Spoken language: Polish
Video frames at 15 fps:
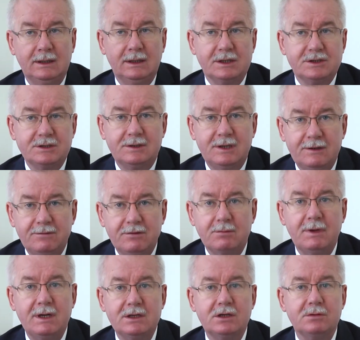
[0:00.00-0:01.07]
Znaczy,
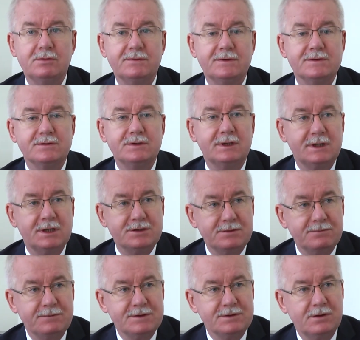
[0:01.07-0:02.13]
formalnie obowiązuje
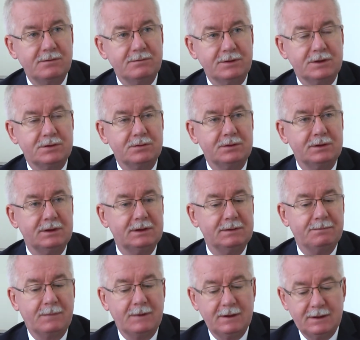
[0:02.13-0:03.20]
reżim wizowy, który
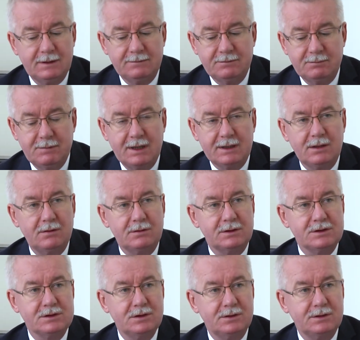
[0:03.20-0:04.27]
e, wymaga
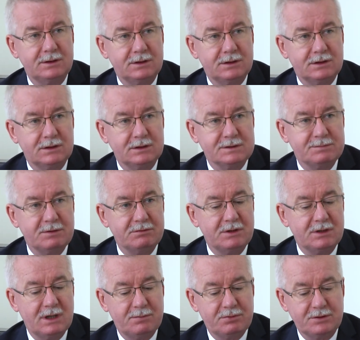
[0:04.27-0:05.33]
określonych
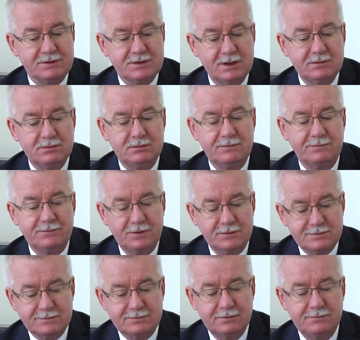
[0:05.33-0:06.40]
spełnienia procedur,
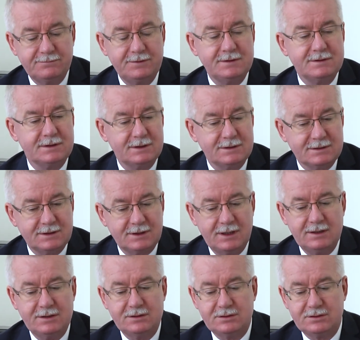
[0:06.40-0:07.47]
wniosku o wizę,
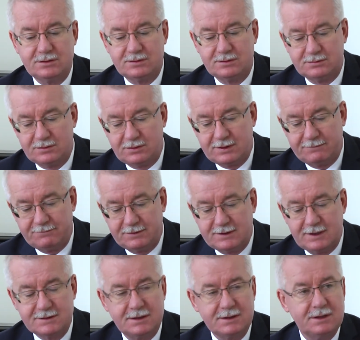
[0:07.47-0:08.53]
zdjęć,
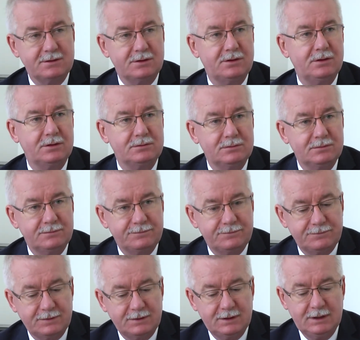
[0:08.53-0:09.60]
wykazania
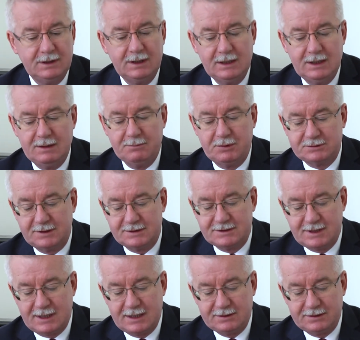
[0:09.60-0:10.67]
dochodów, e,
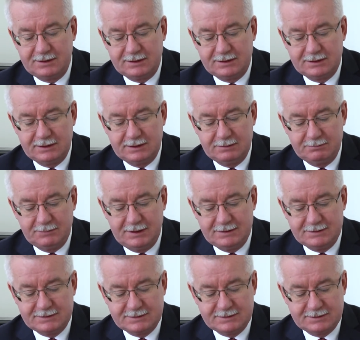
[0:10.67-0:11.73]
potencjalnych e,
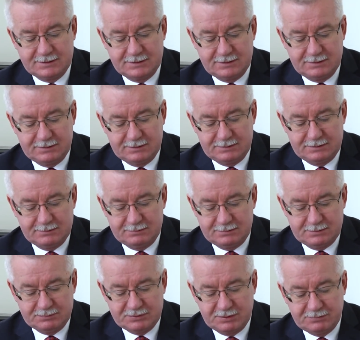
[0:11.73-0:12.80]
miejsc
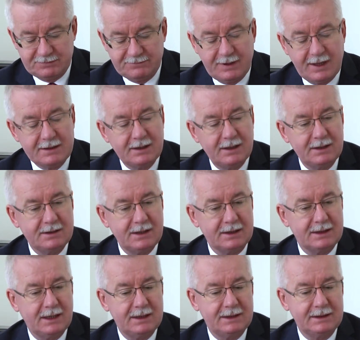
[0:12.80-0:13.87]
przebywania
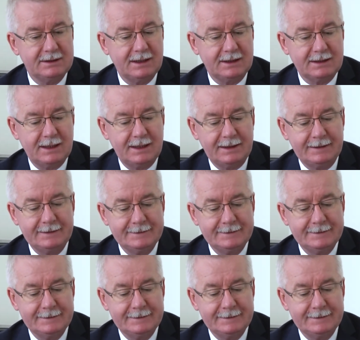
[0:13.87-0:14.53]
itd. Tak itd.